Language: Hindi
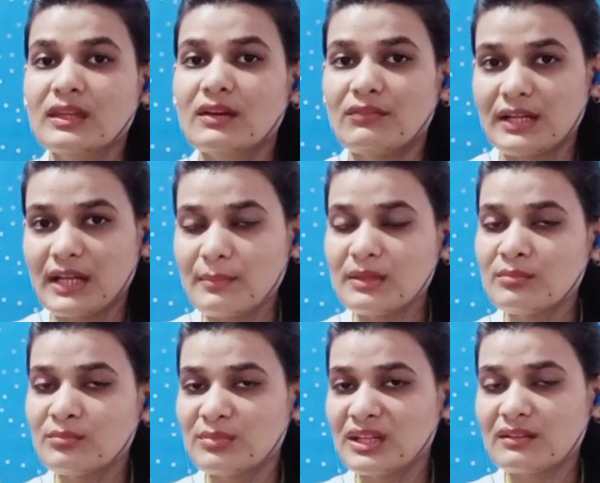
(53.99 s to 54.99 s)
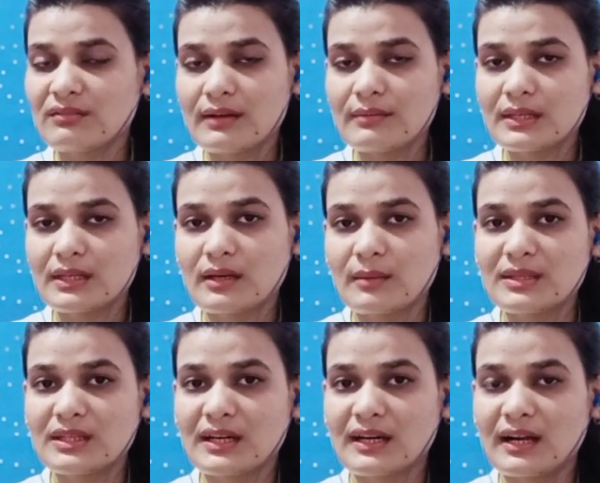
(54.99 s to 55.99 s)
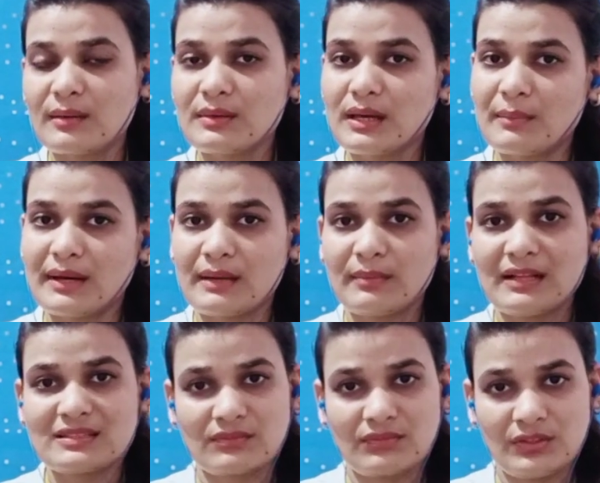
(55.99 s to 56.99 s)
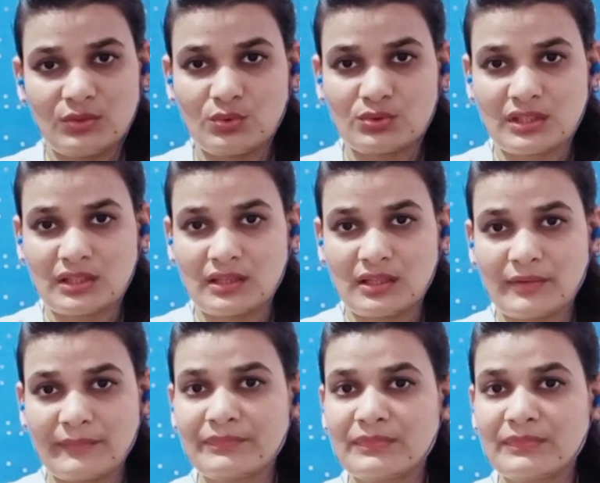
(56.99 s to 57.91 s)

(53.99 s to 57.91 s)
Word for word: विटामिन बी ट्वेल्व की कमी के कारण भी हमारे बाल सफ़ेद हो सकते हैं